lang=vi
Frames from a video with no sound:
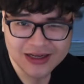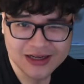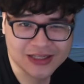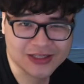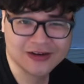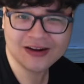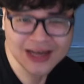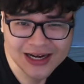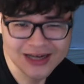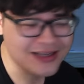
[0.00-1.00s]
để cho nó
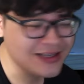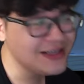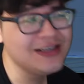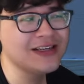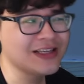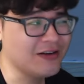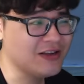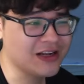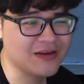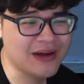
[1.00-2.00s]
đỡ kiểu như
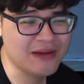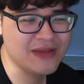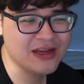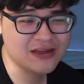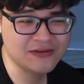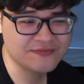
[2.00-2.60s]
là các bạn biết đấy